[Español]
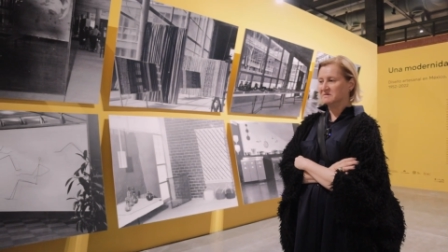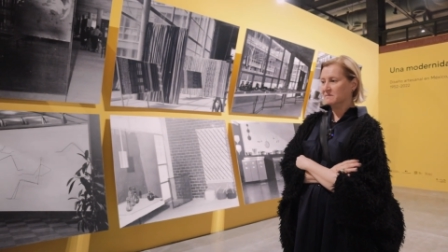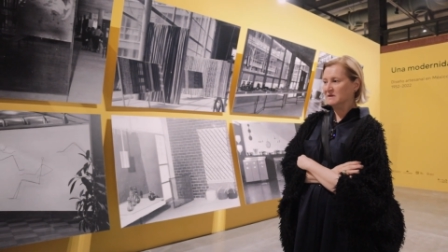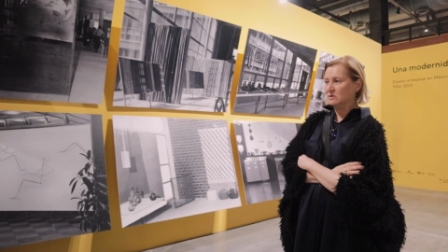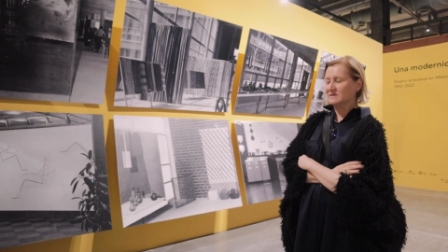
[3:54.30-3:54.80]

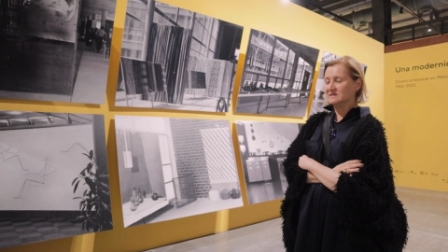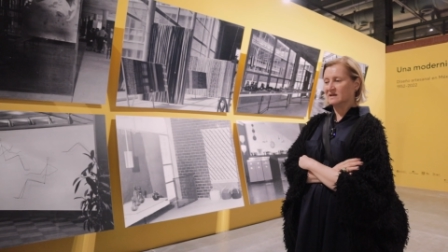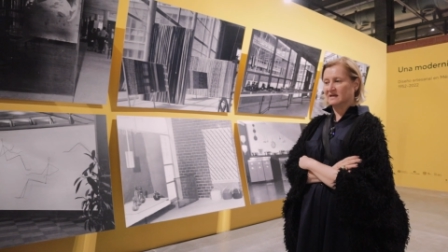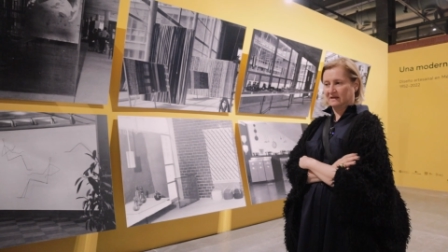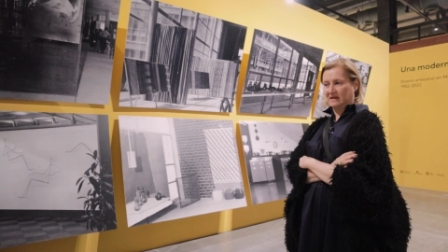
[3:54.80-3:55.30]
entre,
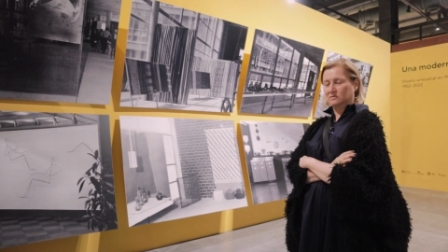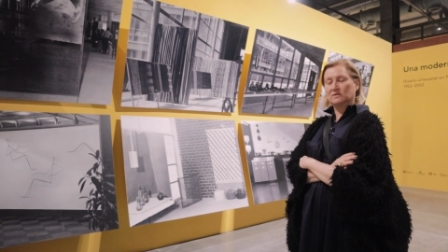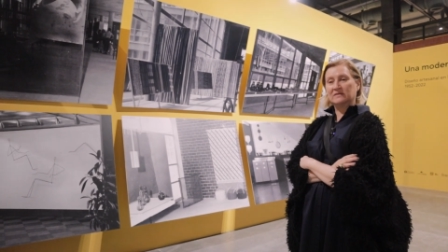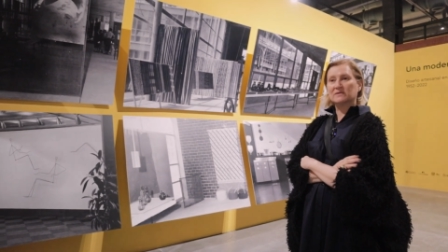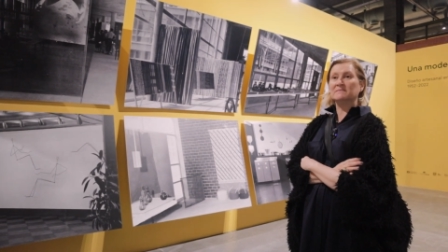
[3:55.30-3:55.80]

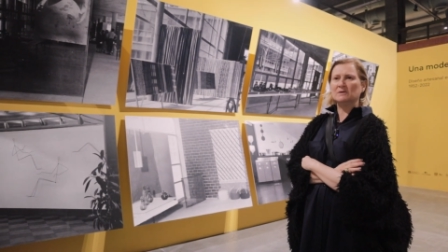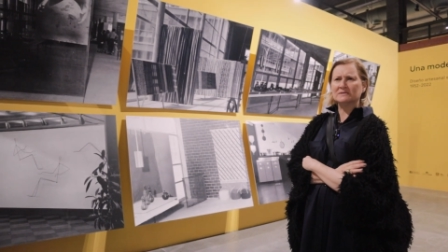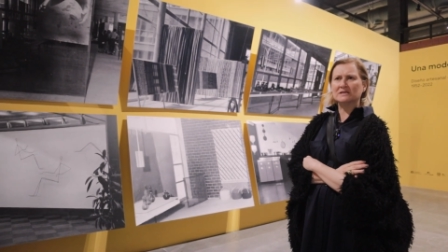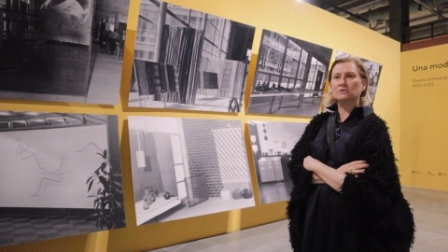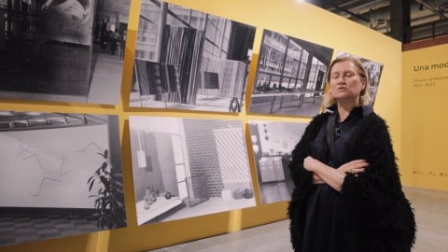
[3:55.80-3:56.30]
entre
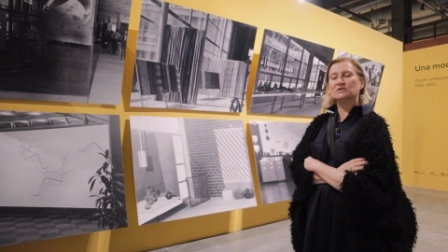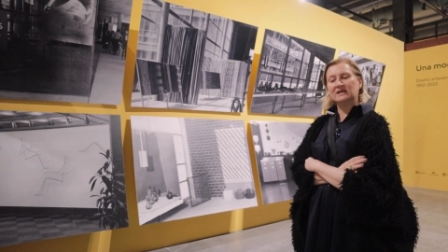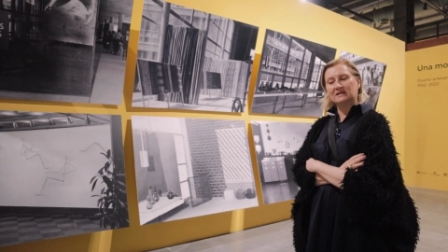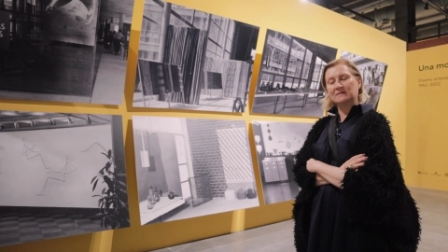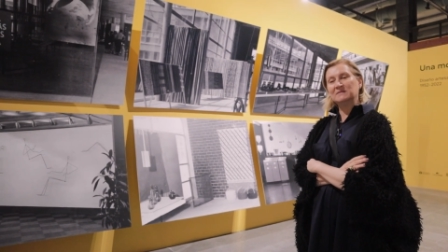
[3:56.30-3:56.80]

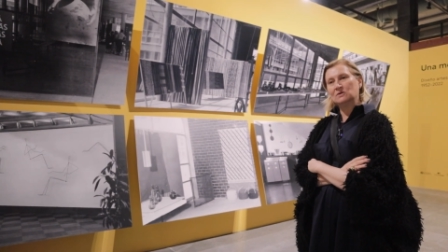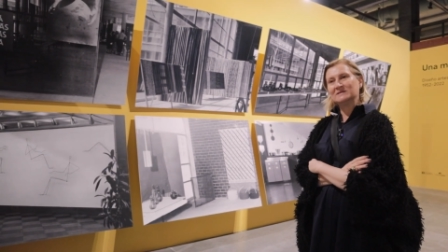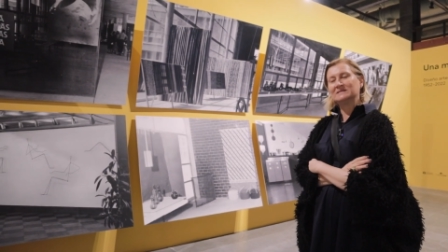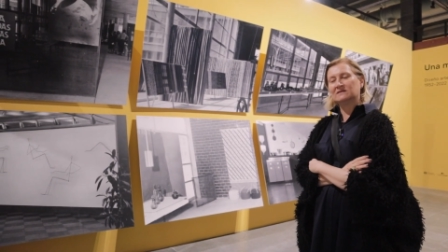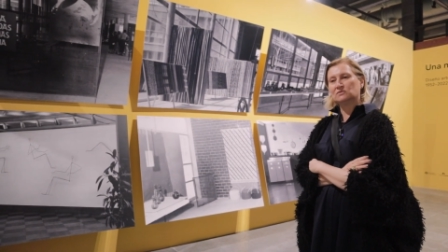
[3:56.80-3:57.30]
1930 y
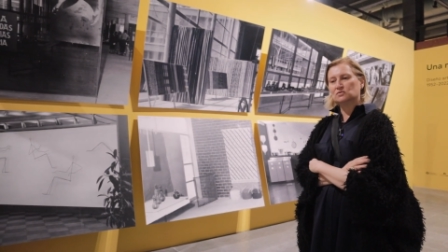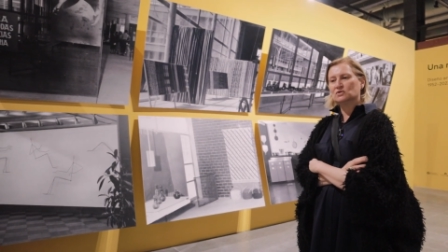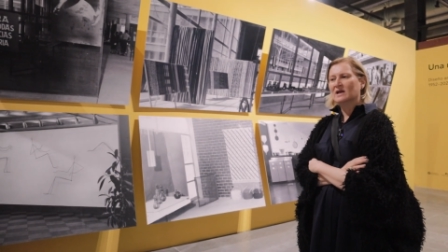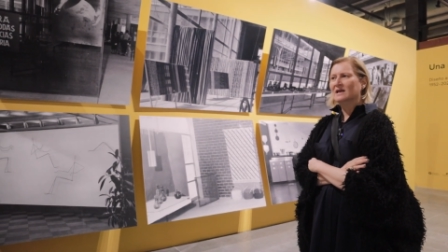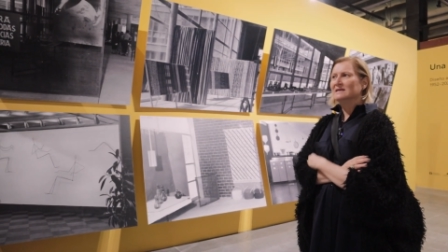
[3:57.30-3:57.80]

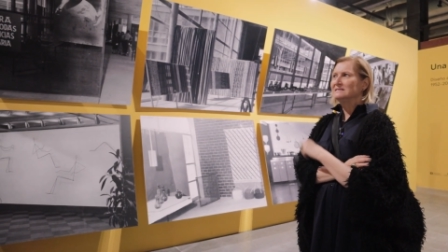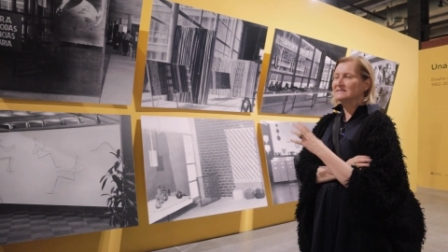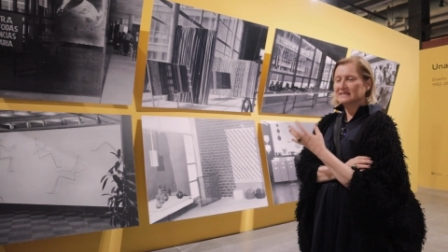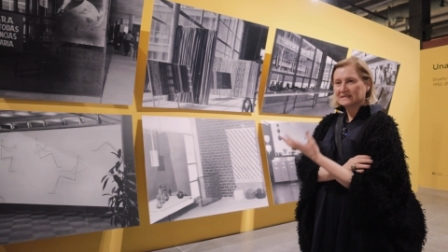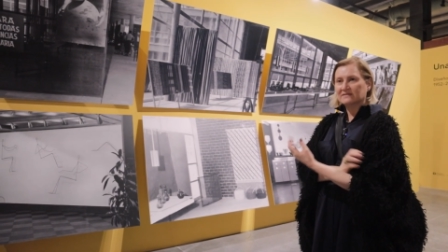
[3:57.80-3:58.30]

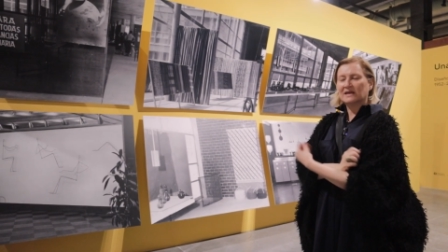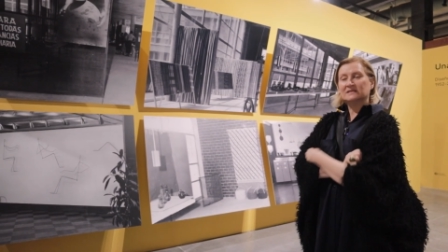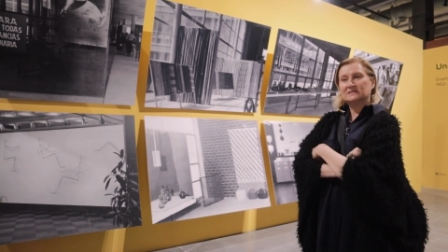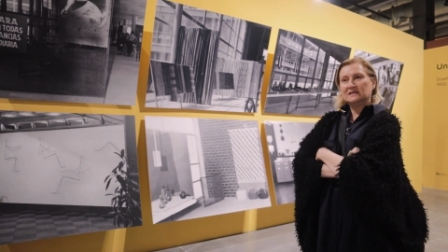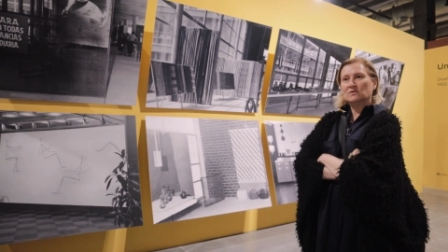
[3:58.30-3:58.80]

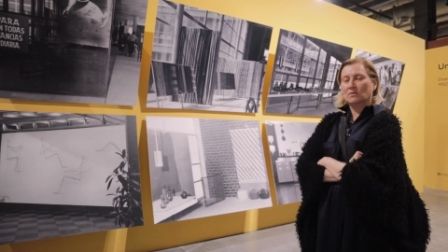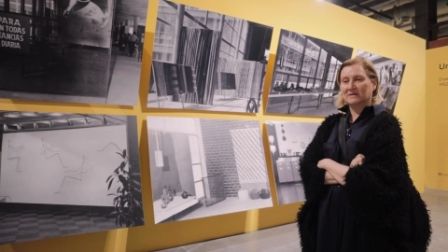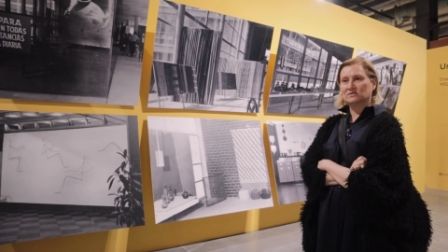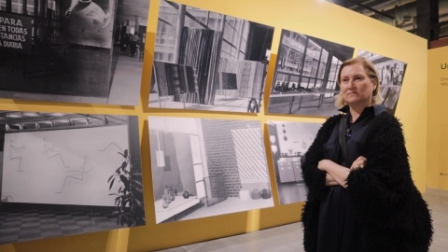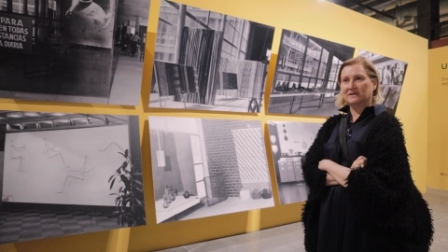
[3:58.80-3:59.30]

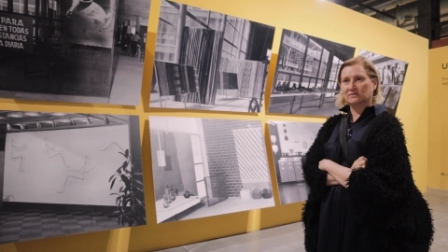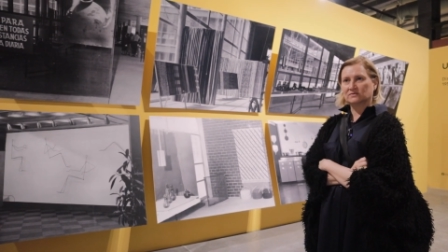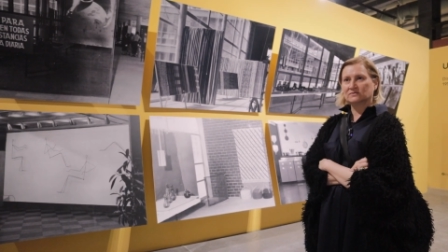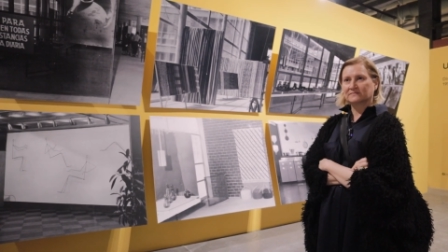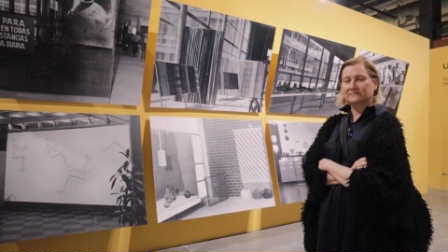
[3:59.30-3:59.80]
1965, más o
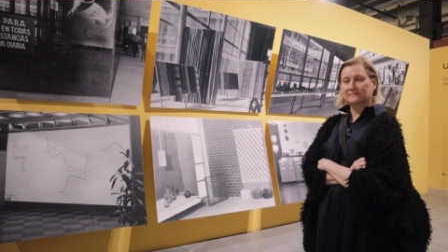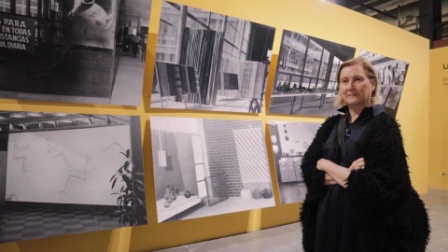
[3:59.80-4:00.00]
menos.